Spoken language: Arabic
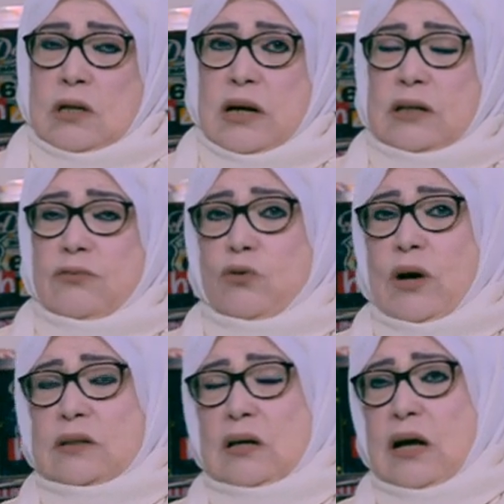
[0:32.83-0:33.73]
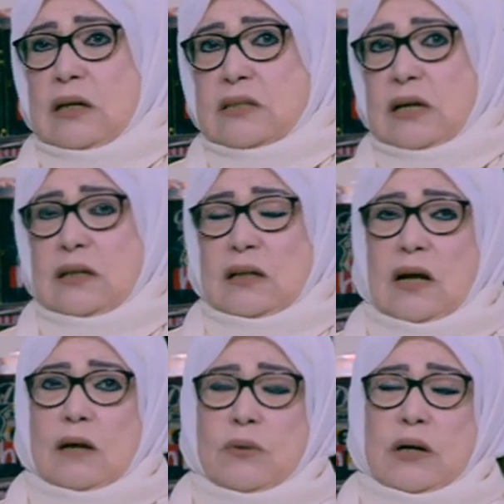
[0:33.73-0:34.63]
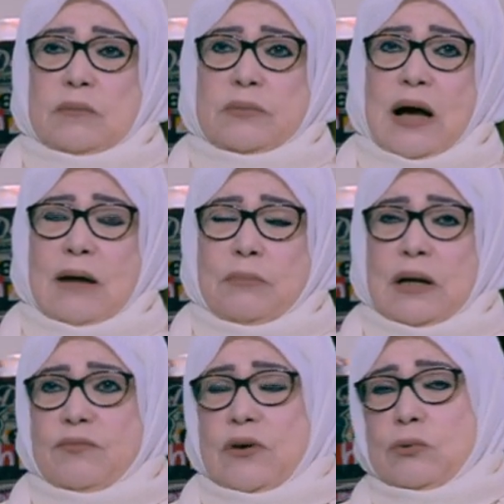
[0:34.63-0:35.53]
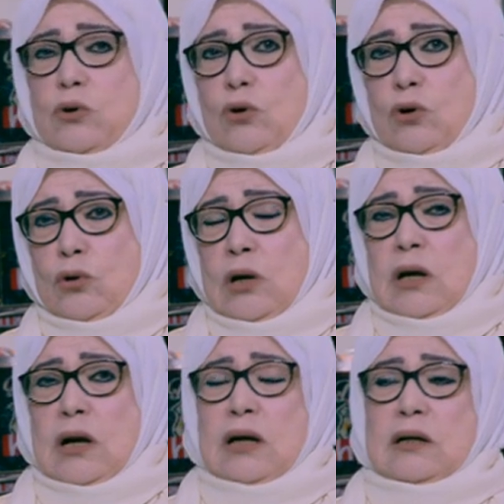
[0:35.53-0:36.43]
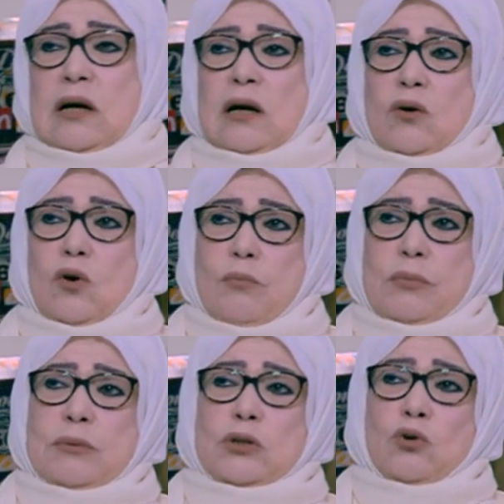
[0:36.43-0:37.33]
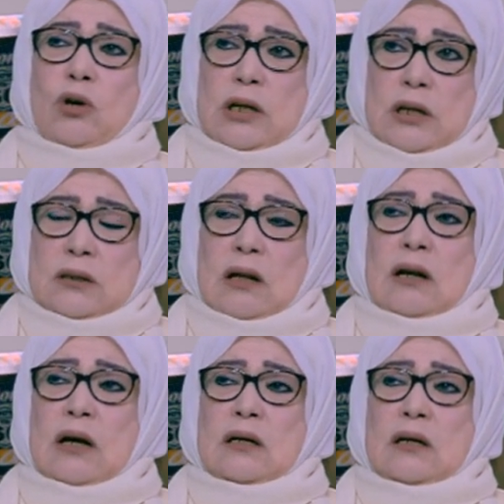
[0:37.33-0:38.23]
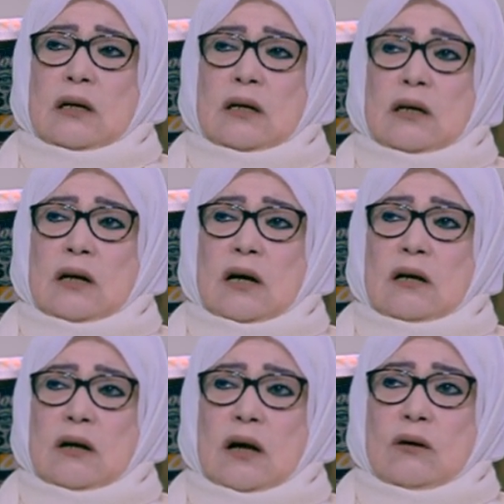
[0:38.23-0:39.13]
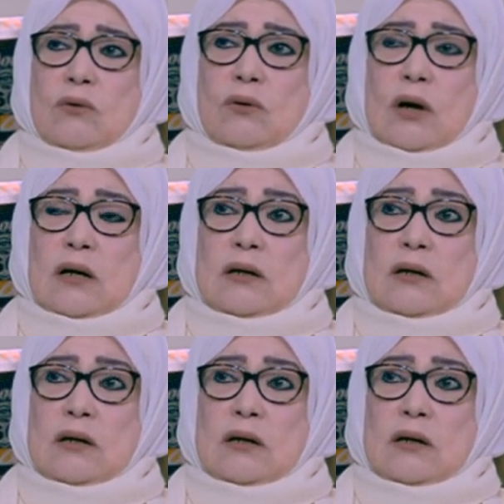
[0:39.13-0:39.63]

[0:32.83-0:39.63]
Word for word: يعني في واحد راح لسيدنا ابن حنبل فبيقول له انا امي بتقول لي طلقي قال له